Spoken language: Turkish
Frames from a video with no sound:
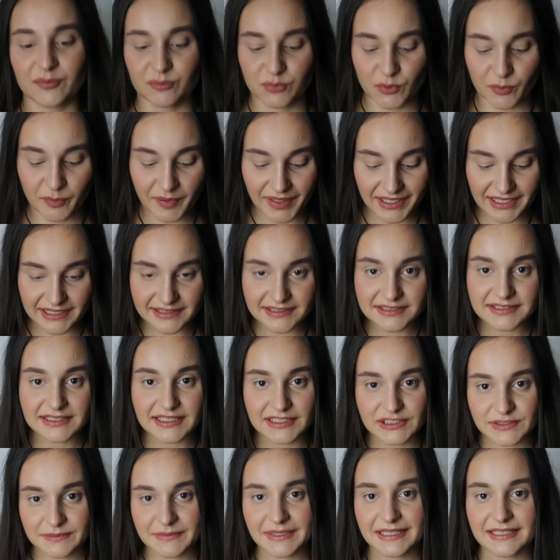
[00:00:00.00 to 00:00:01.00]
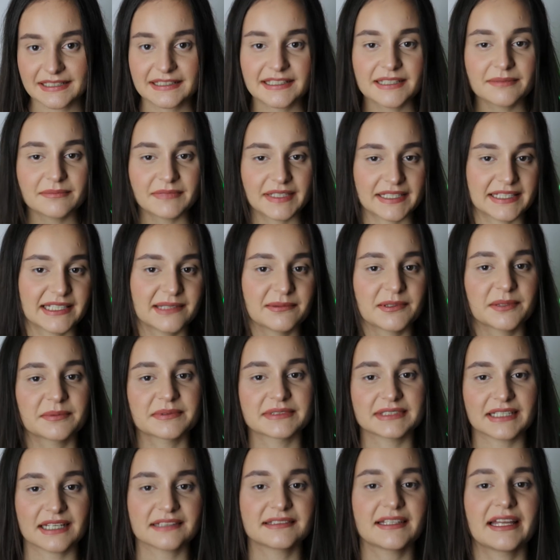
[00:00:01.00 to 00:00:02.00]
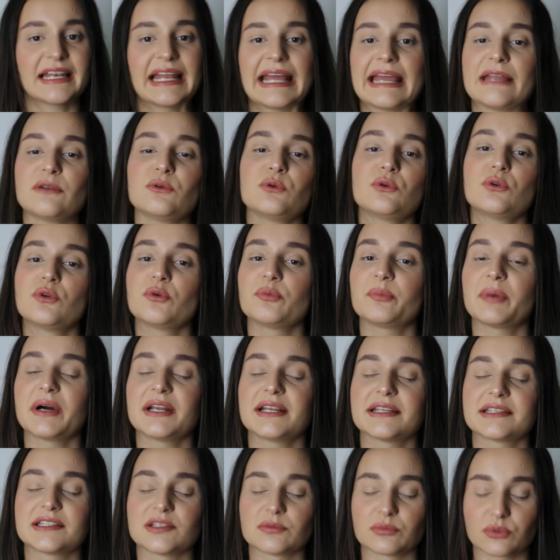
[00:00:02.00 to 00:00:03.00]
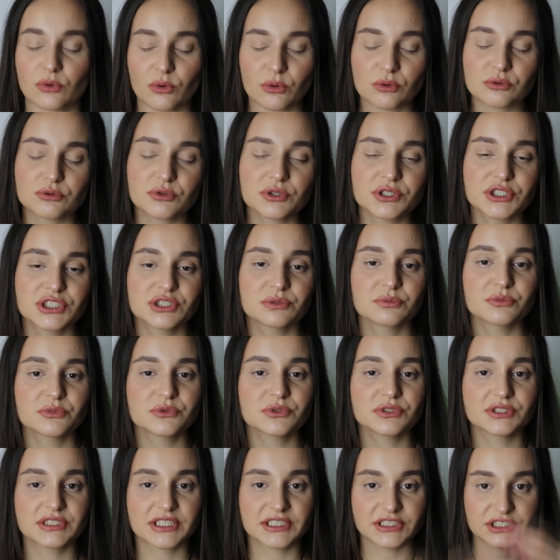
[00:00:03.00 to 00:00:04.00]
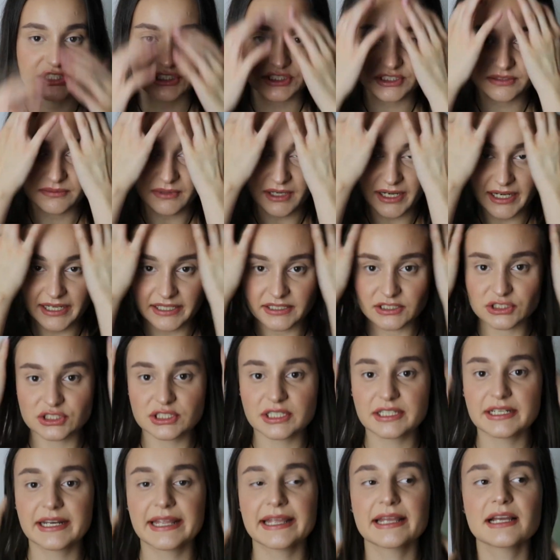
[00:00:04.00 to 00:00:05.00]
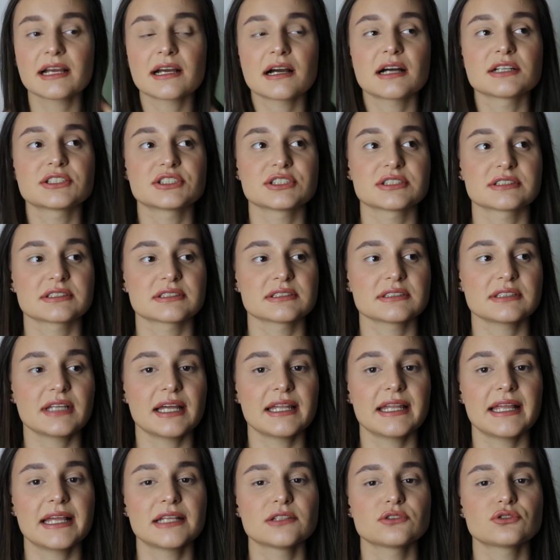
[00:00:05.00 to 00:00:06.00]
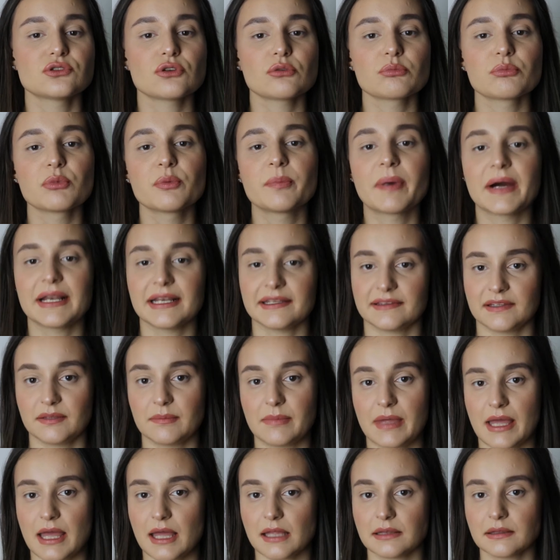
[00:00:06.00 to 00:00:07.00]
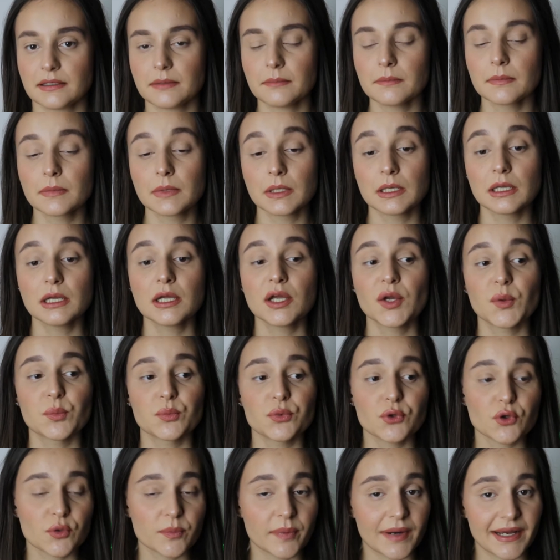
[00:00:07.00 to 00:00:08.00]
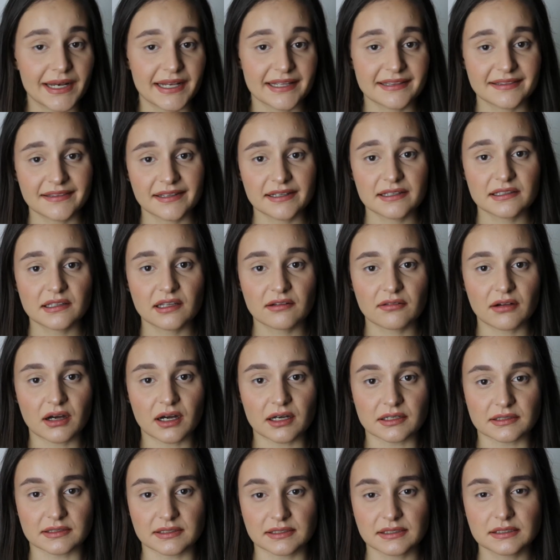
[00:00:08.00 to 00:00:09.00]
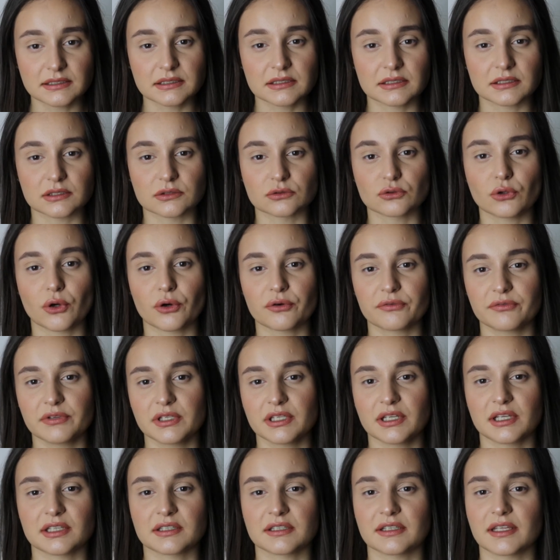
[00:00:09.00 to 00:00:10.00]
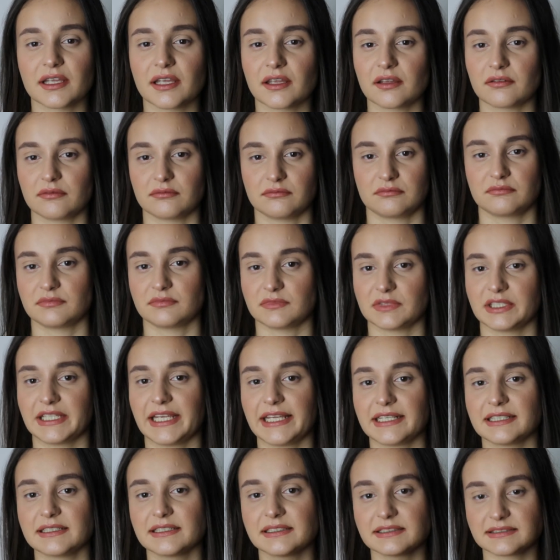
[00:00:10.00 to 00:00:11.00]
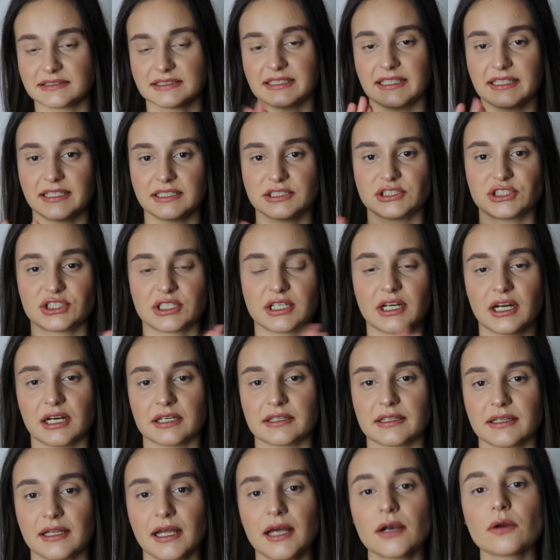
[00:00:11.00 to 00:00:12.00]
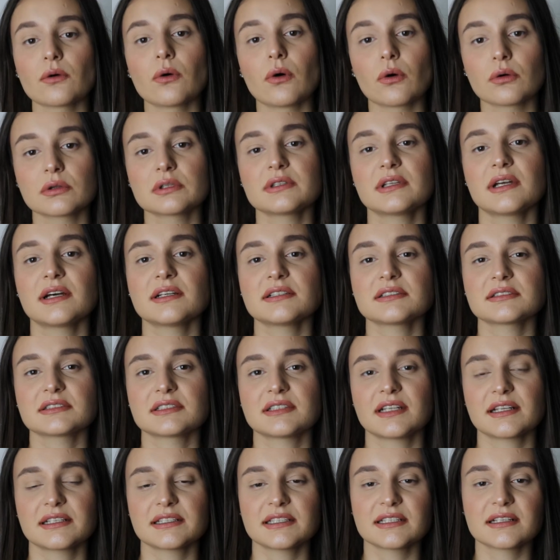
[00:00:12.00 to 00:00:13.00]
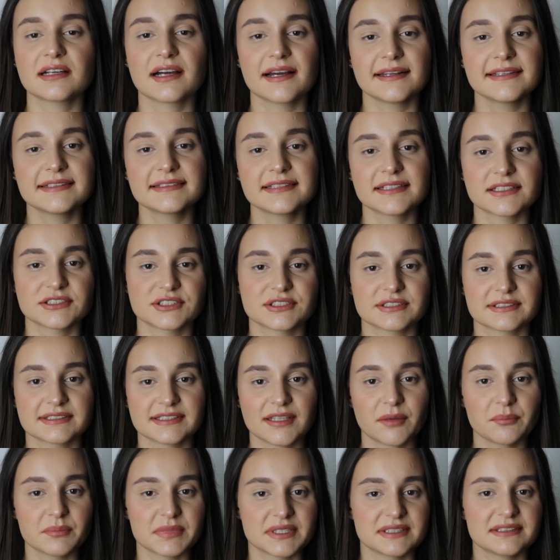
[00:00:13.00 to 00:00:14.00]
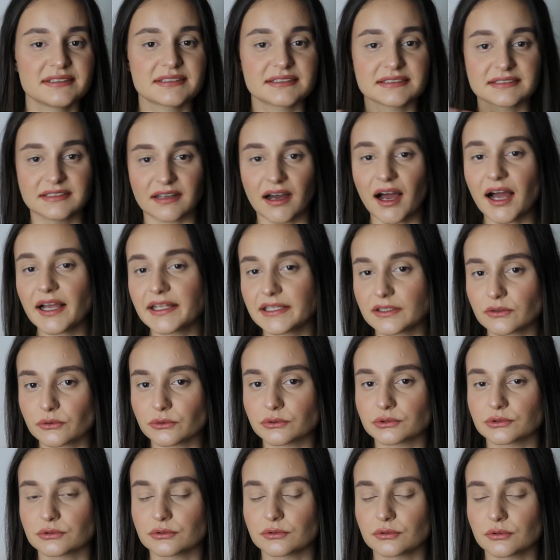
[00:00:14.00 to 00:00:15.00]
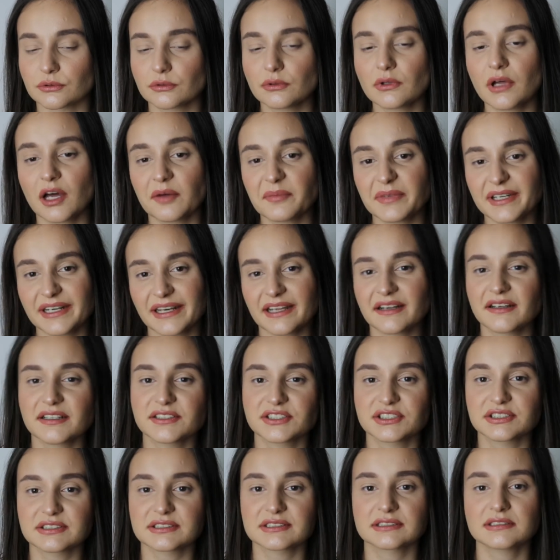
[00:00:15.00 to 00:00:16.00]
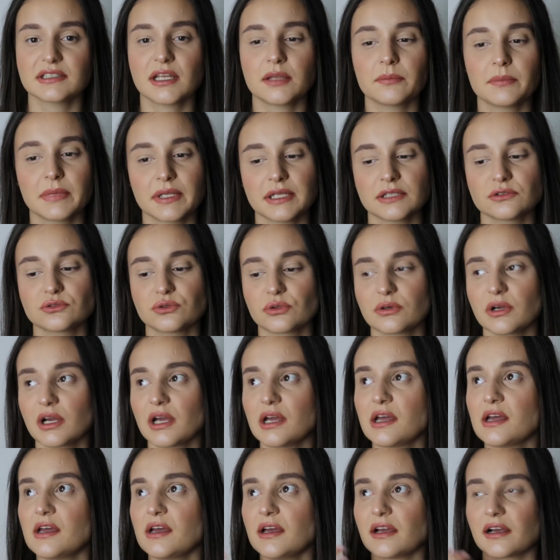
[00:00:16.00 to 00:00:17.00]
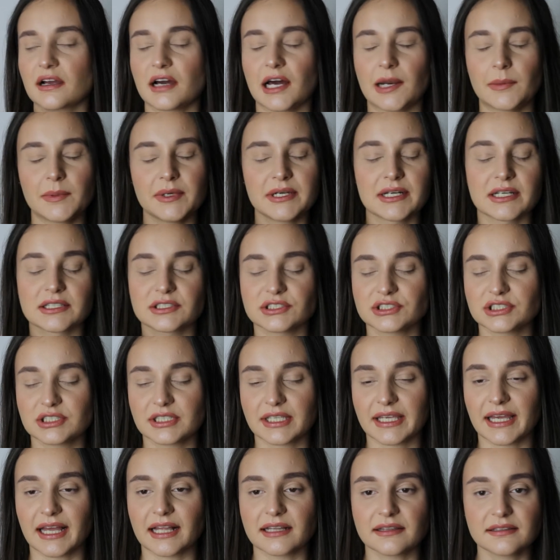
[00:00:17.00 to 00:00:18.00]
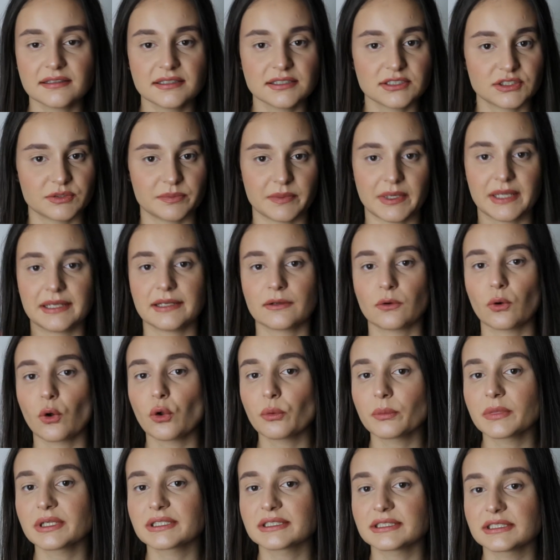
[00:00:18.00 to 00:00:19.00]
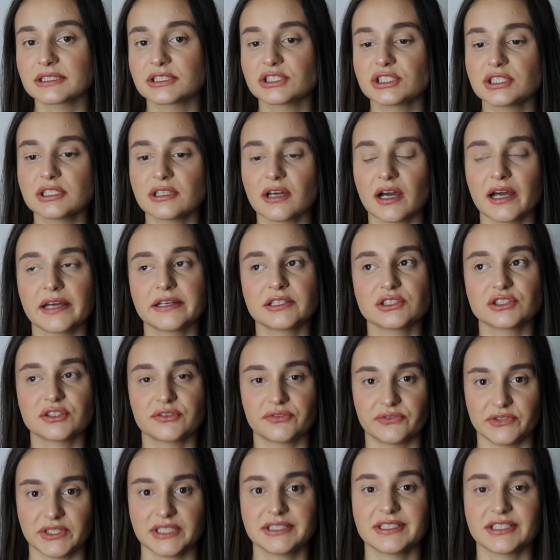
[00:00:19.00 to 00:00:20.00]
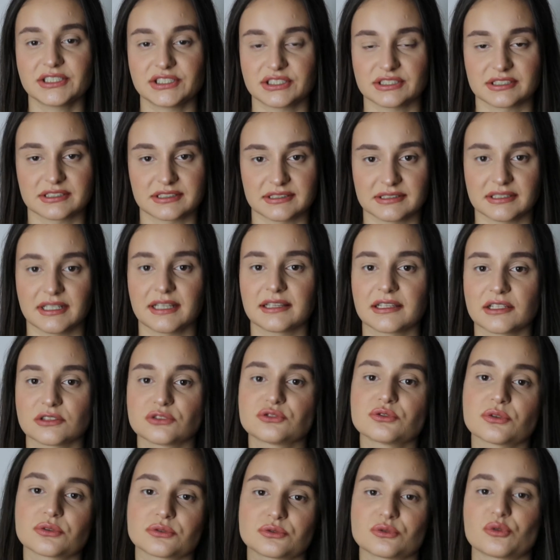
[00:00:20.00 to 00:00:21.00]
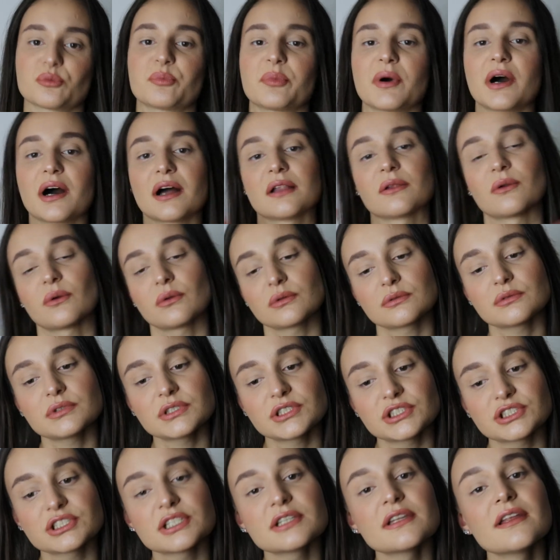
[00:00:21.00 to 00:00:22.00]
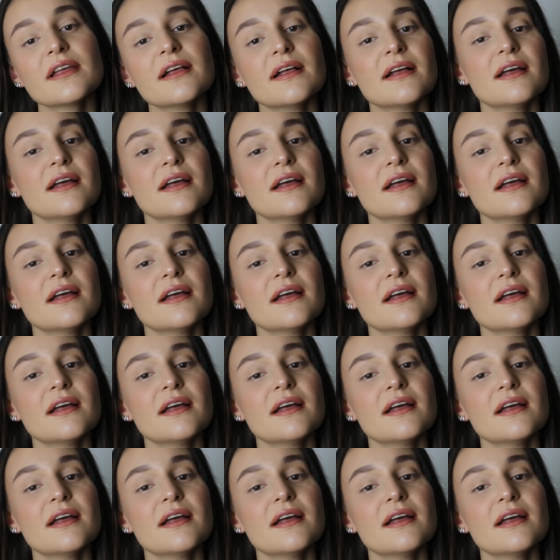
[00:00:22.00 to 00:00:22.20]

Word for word: Bu paleti seçme nedenim dediğim gibi zaten en ünlü paleti bu olduğu için bunu seçtim. Ayrıca renk açısından en çok bu paleti beğendim. Büyük paletleri de vardı. Norvina diye yeni seri çıkardılar. Onlar sanki kalite açısından bir tık daha iyi gözüküyordu ama renk açısından bana çok karma karışık geldi. Hiç benlik olmadığı için ayrıca fiyat açısından da çok çok pahalı olduğu için